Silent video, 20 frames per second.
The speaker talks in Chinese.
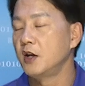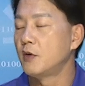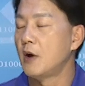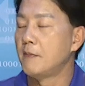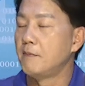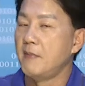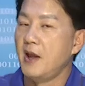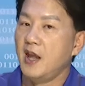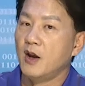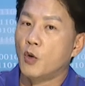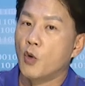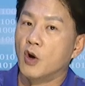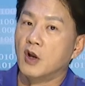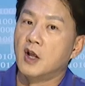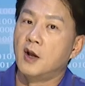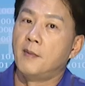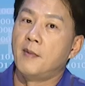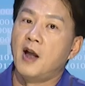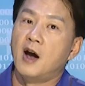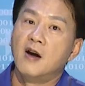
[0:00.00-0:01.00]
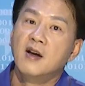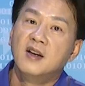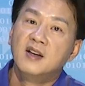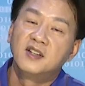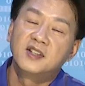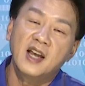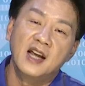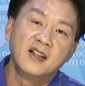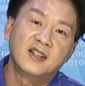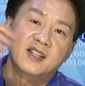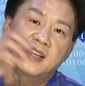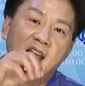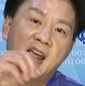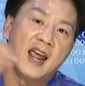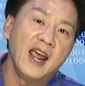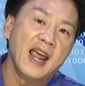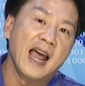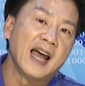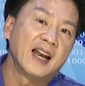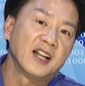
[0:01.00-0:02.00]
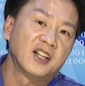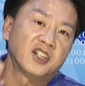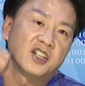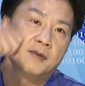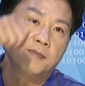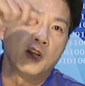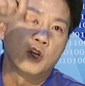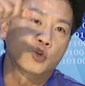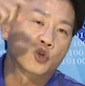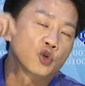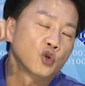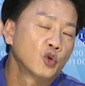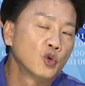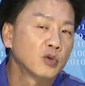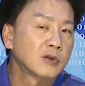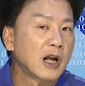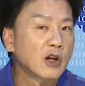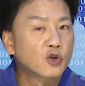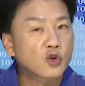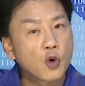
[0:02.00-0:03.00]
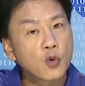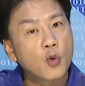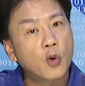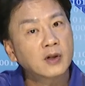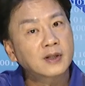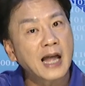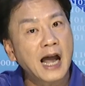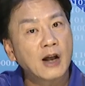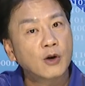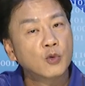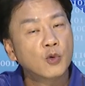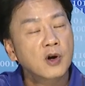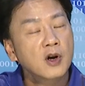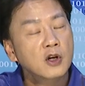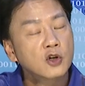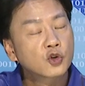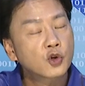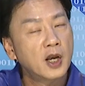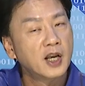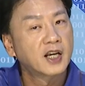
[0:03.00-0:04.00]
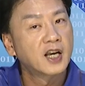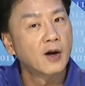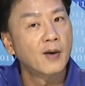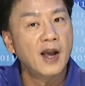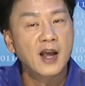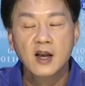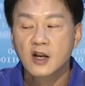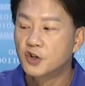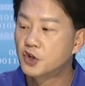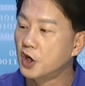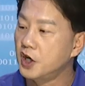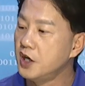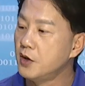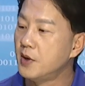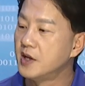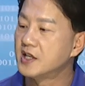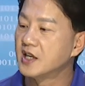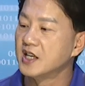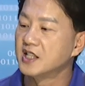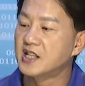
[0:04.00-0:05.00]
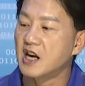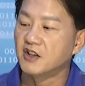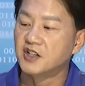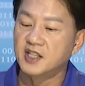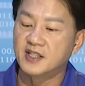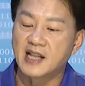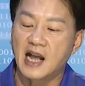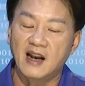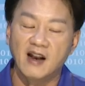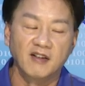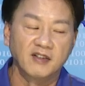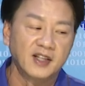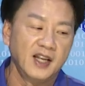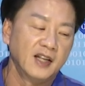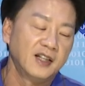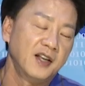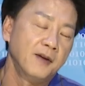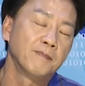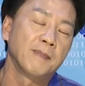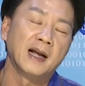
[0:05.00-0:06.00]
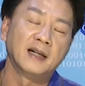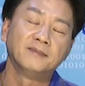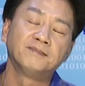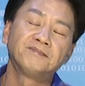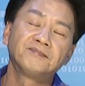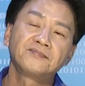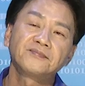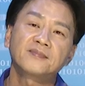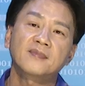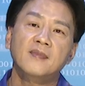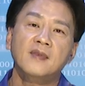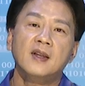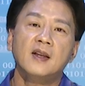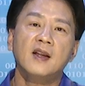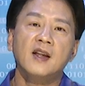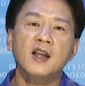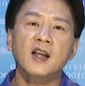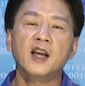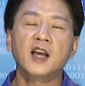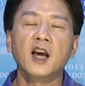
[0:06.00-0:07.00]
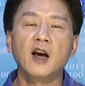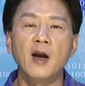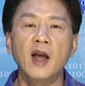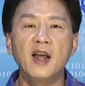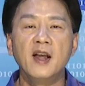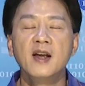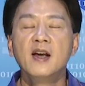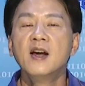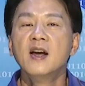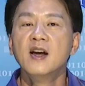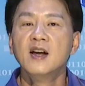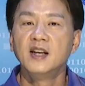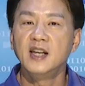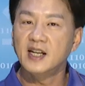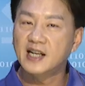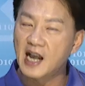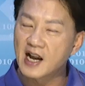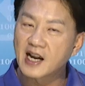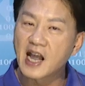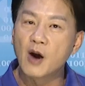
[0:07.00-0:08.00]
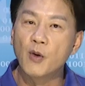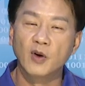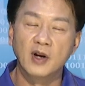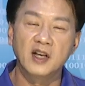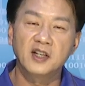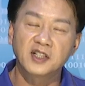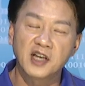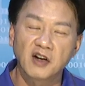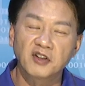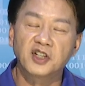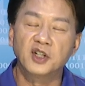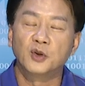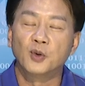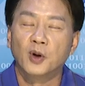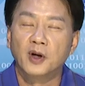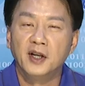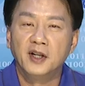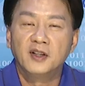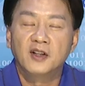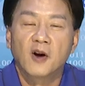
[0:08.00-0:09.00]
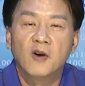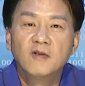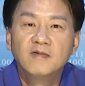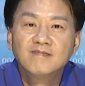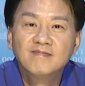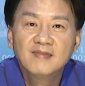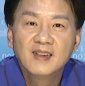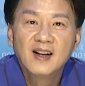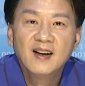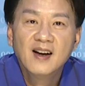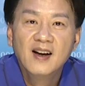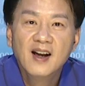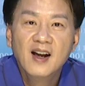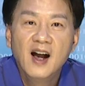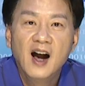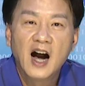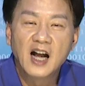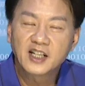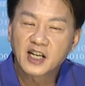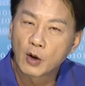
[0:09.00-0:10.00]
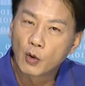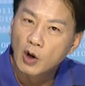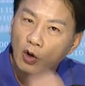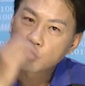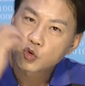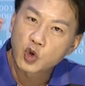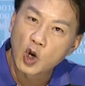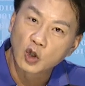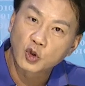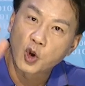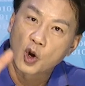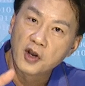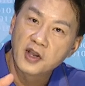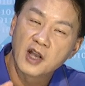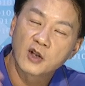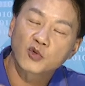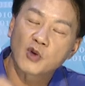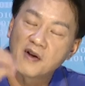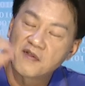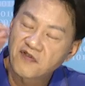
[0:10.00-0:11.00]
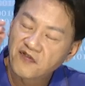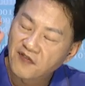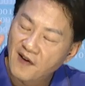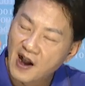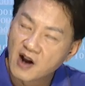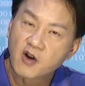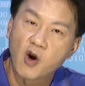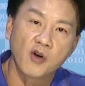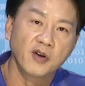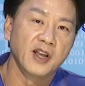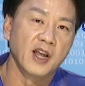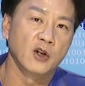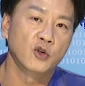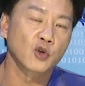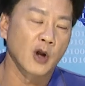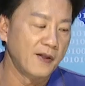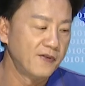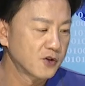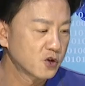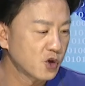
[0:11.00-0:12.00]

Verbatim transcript: 因为美国的有没有限制 AI 的芯片输入到中国大陆，所以各位就因为这个消息打到跌停板。各位，你看看我的消息多灵通，而且我做多也赚，放空也赚。